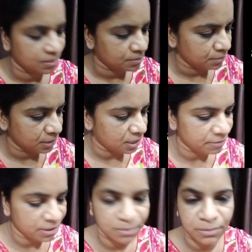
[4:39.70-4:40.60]
మీకు
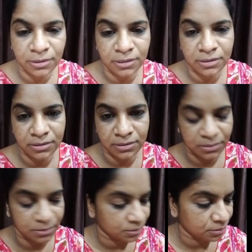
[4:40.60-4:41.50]
అవైలబుల్
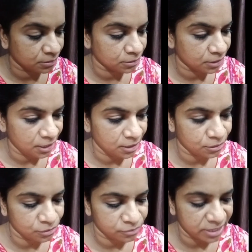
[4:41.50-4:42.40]
ఉంటే
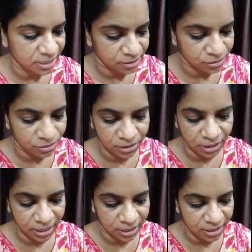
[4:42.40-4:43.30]
రోజు వాటర్ వేసుకోండి
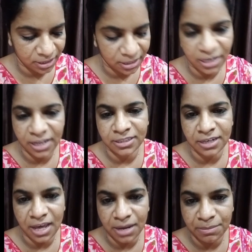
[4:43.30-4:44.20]
లేదంటే నేనైతే
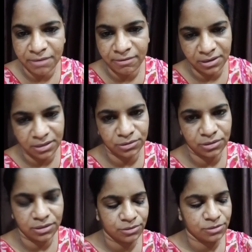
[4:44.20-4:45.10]
నార్మల్ వాటర్తోనే
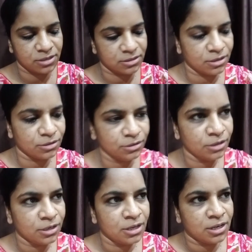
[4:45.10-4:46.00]
యూజ్ చేస్తాను
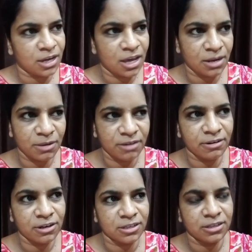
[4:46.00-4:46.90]
నార్మల్
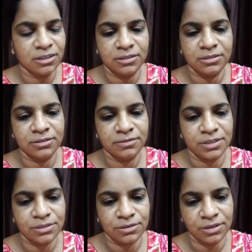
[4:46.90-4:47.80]
వాటర్
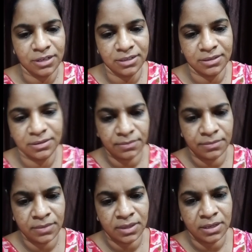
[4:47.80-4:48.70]
వేసుకోండి
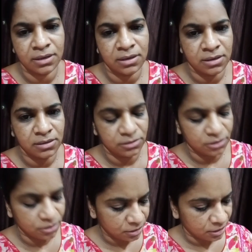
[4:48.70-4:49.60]
సో
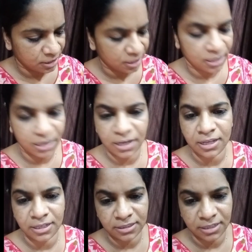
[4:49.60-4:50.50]
ఇదే
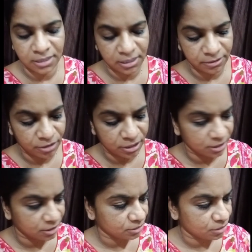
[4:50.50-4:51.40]
ఎంతెంత క్వాంటిటీ
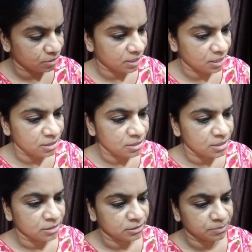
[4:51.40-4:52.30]
తీసుకోవాలా
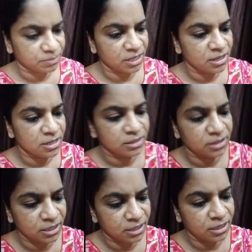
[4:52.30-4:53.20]
చెప్తా
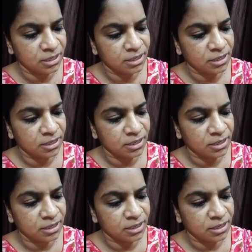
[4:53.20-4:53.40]
దీన్నే